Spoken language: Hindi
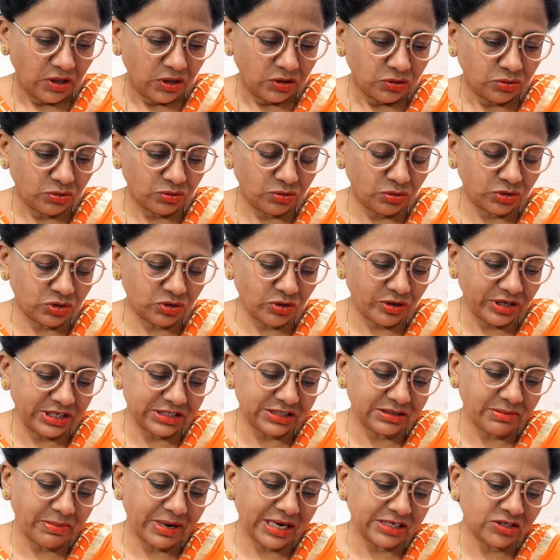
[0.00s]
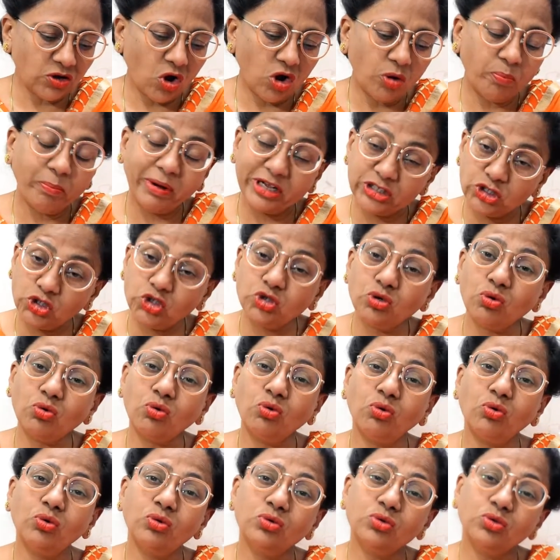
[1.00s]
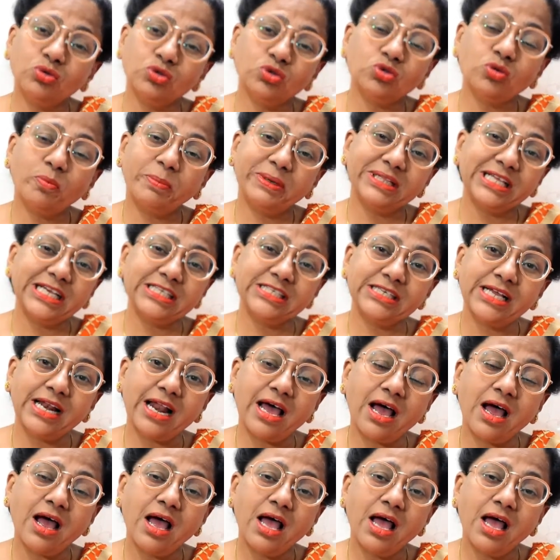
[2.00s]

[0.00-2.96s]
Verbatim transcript: तो दोस्तों इस तरह और बच्चों को दोस्तों पता चला